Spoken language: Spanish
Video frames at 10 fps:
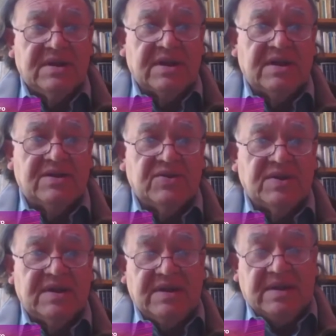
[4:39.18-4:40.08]
Y
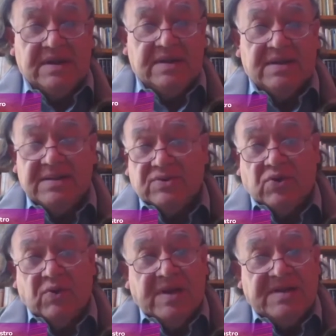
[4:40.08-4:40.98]
entonces este,
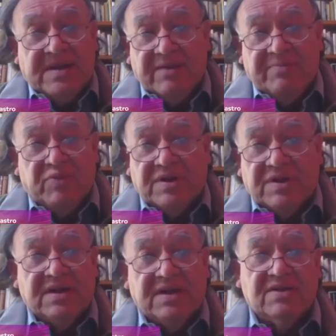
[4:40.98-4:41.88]
solo el
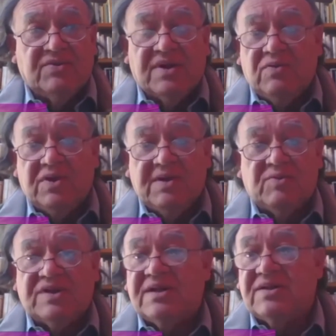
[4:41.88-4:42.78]
6% en el
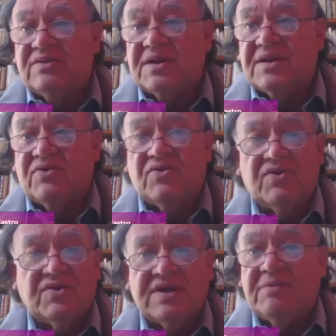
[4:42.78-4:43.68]
último censo se
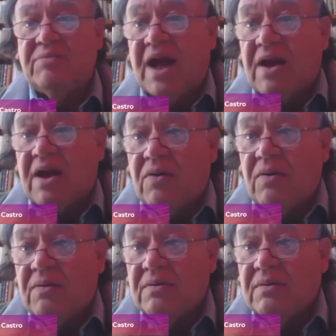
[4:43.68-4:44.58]
reconoce
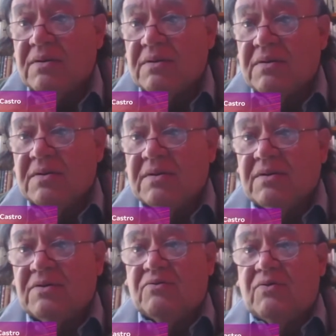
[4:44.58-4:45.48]
blanco,
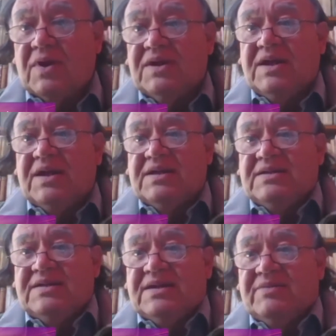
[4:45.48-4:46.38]
lo cual quiere
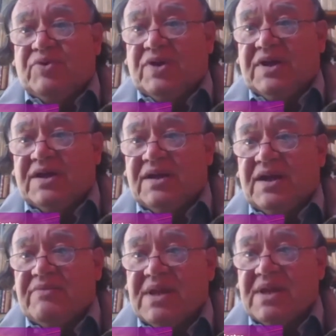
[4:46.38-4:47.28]
decir pues que
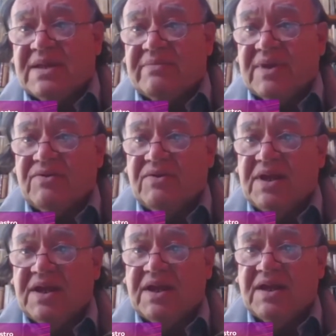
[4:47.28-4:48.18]
la inmensa
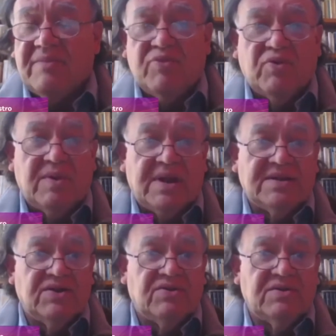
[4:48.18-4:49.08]
mayoría de la
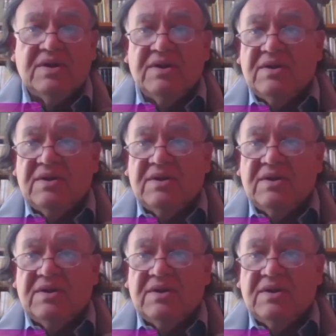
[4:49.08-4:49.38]
población